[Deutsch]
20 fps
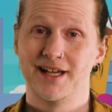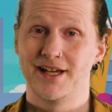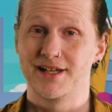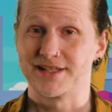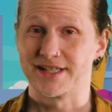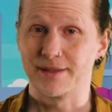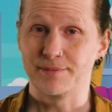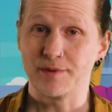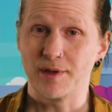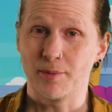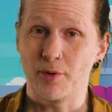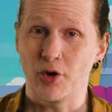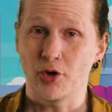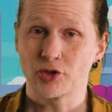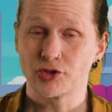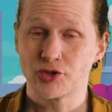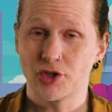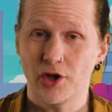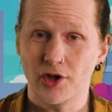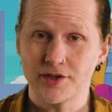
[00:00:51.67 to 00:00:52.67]
Es gibt aber auch
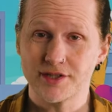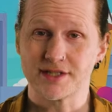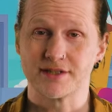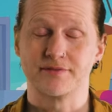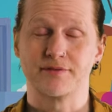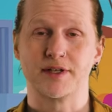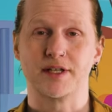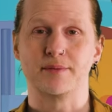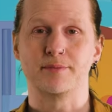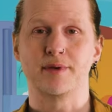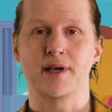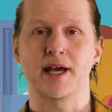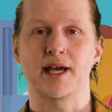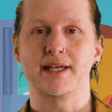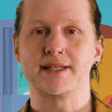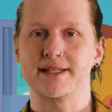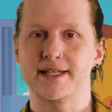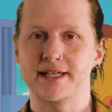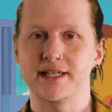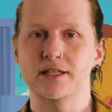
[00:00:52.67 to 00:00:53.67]
Chancen für den
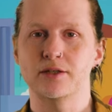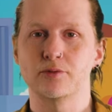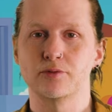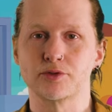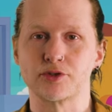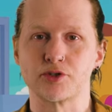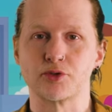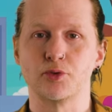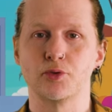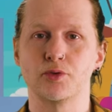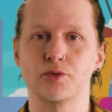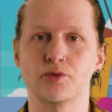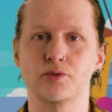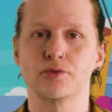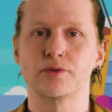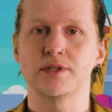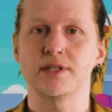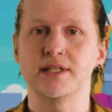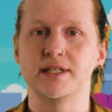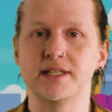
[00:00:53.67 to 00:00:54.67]
Bereich Inklusion
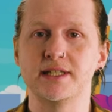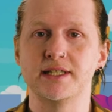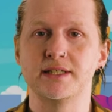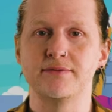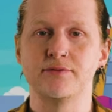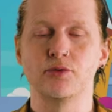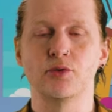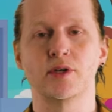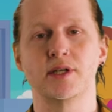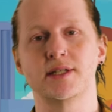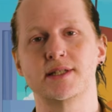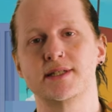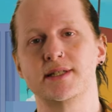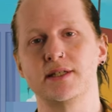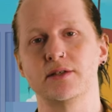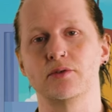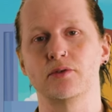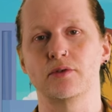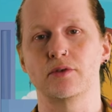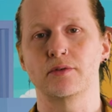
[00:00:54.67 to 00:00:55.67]
und
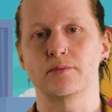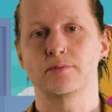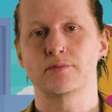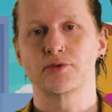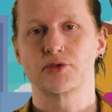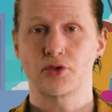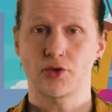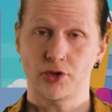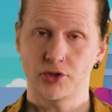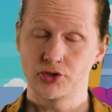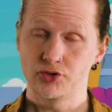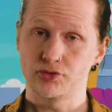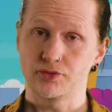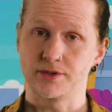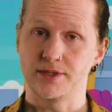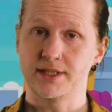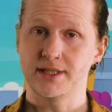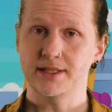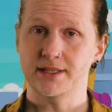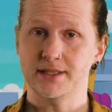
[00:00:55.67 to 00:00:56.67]
Individualisierung. So können
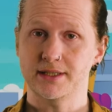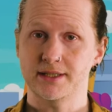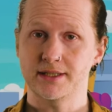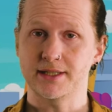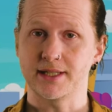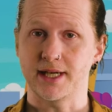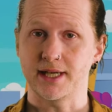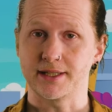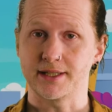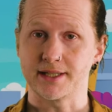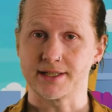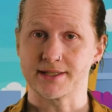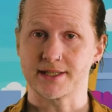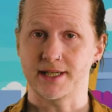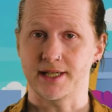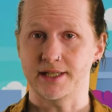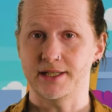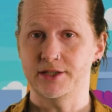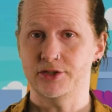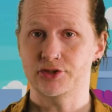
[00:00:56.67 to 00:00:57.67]
Studierende ja das
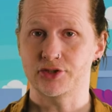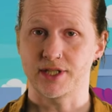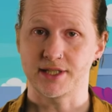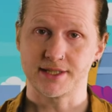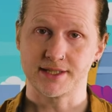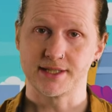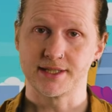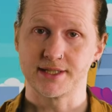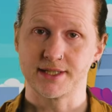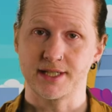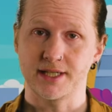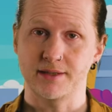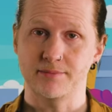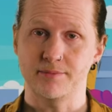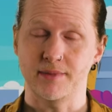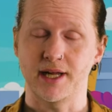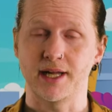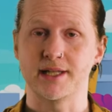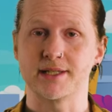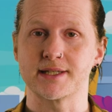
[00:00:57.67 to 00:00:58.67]
KI-Chat-System
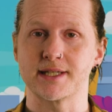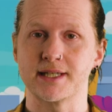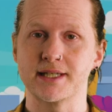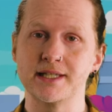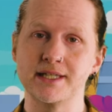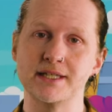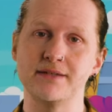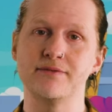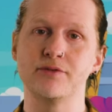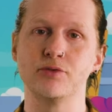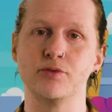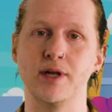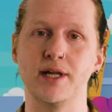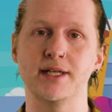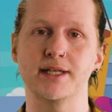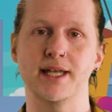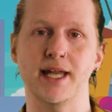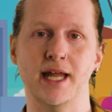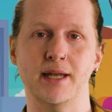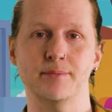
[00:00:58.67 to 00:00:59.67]
als
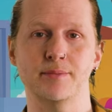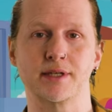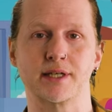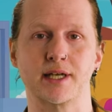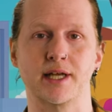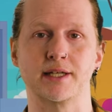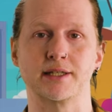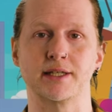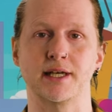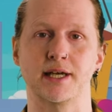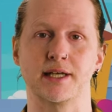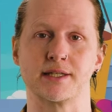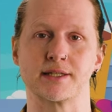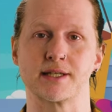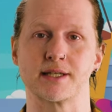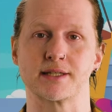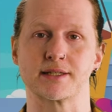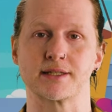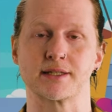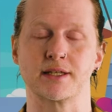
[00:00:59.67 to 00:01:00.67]
individuellen Lernbegleiter
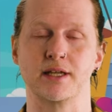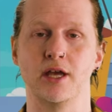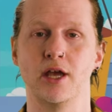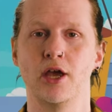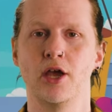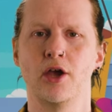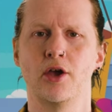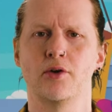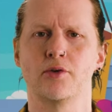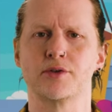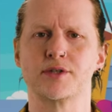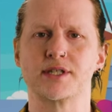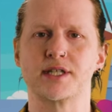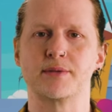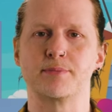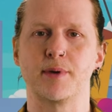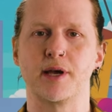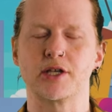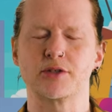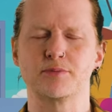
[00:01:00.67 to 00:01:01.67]
einsetzen und
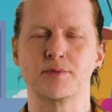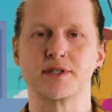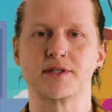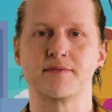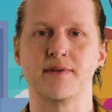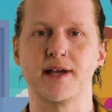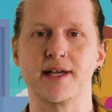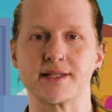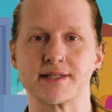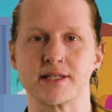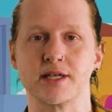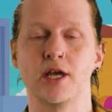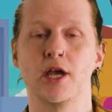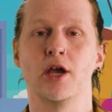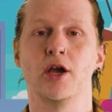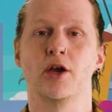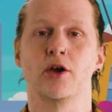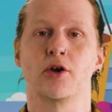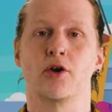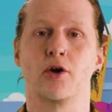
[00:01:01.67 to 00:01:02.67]
sich beispielsweise
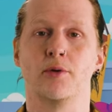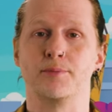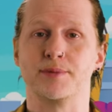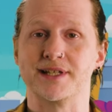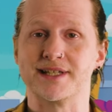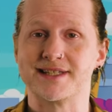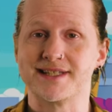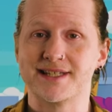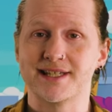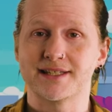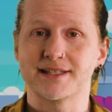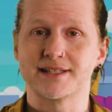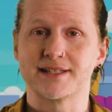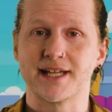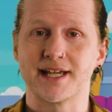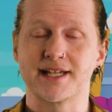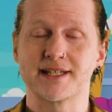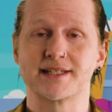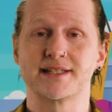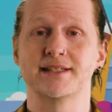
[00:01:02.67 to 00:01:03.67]
komplizierte
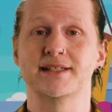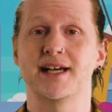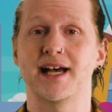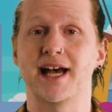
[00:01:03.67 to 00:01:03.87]
Texte